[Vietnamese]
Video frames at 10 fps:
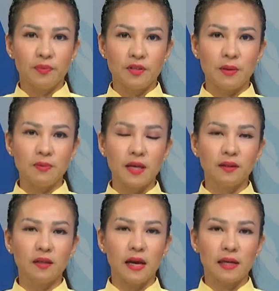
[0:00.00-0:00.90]
xem
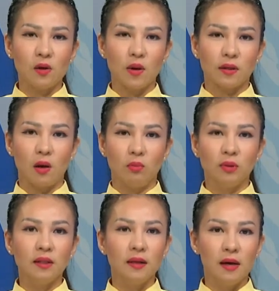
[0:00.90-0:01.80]
xét tất cả các hoạt động
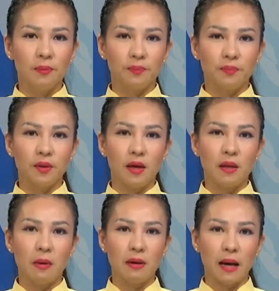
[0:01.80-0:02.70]
thích hợp
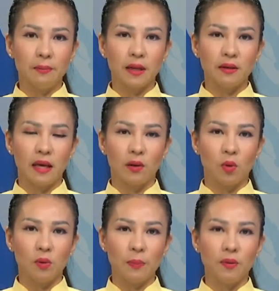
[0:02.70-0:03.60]
để bảo đảm các nhà
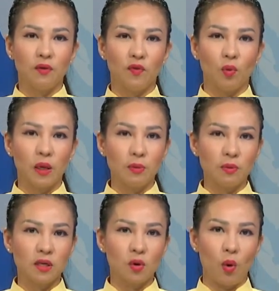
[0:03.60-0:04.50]
cung cấp dịch vụ chăm
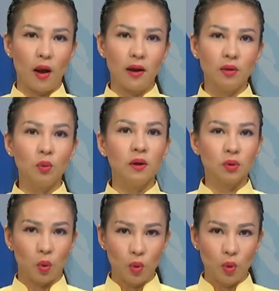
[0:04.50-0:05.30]
sóc sức khỏe tuân thủ